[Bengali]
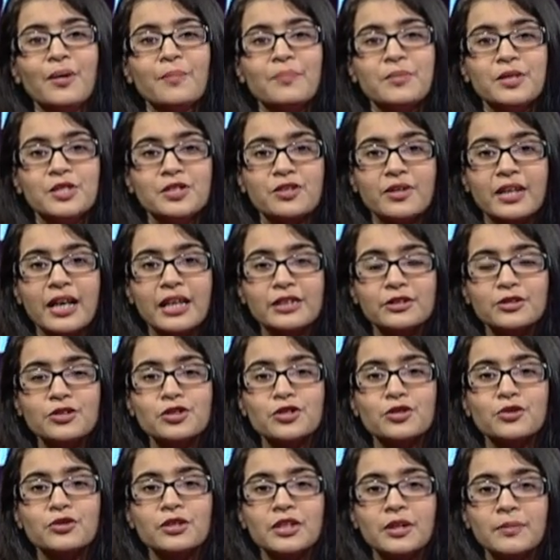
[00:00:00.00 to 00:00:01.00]
বিশ্বখ্যাত
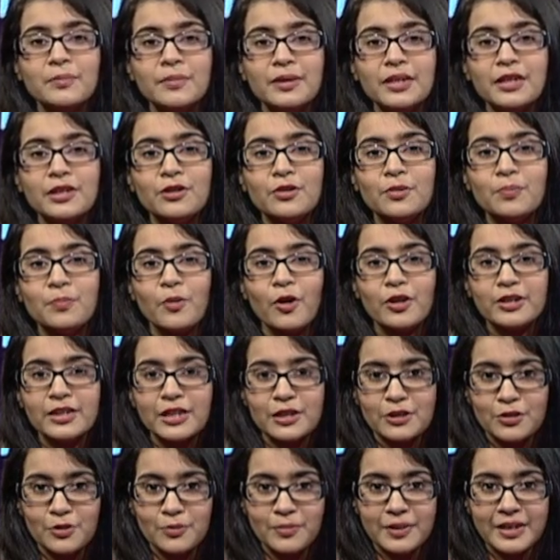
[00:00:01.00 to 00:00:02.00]
জ্যোতির্বিদ ও
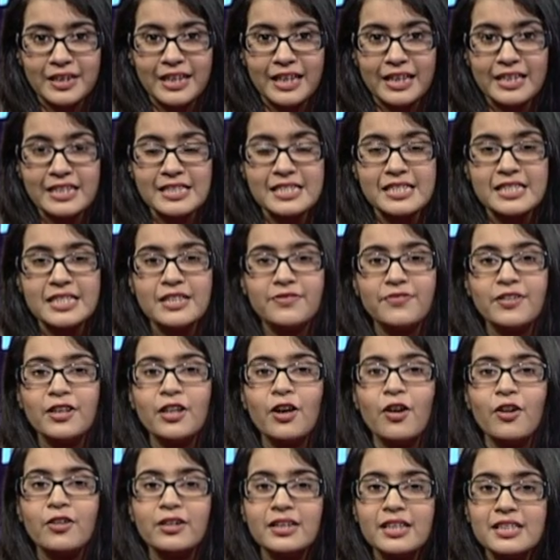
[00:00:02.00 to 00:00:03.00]
পদার্থবিজ্ঞানী স্টিফেন
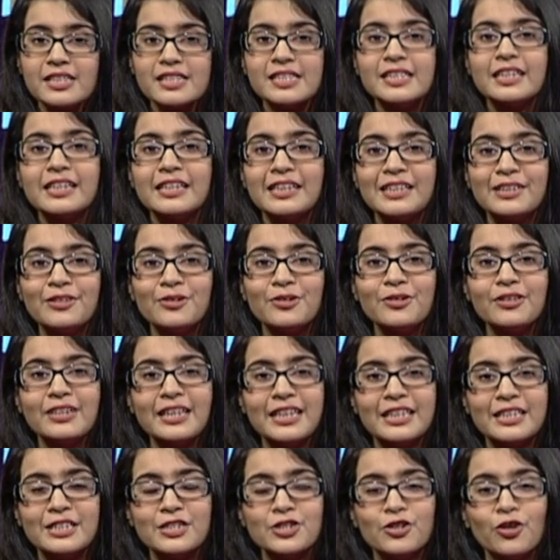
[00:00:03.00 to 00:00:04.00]
হকিংস লিখিত
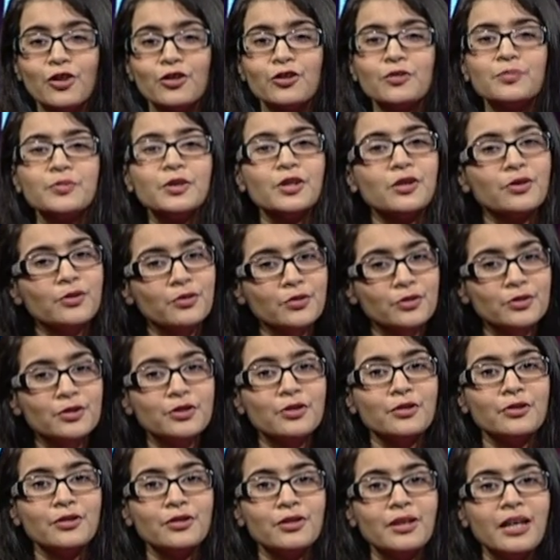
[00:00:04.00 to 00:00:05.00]
একটি জনপ্রিয় গ্রন্থ
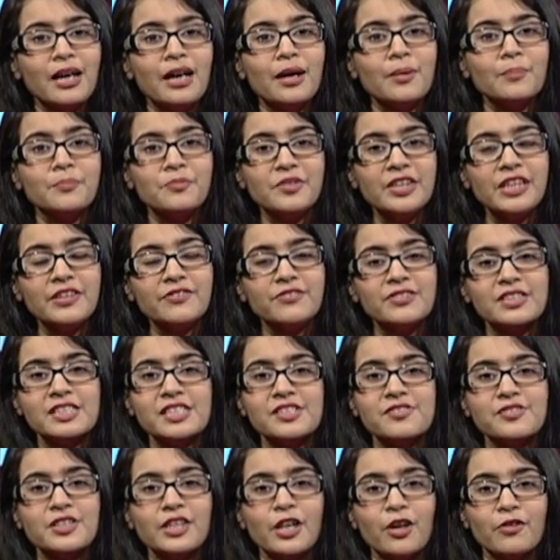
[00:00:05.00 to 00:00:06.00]
আ ব্রিফ
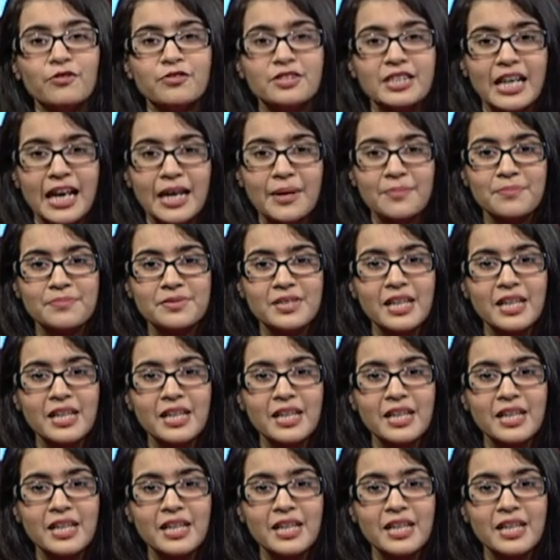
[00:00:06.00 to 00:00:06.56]
হিস্ট্রি অফ টাইম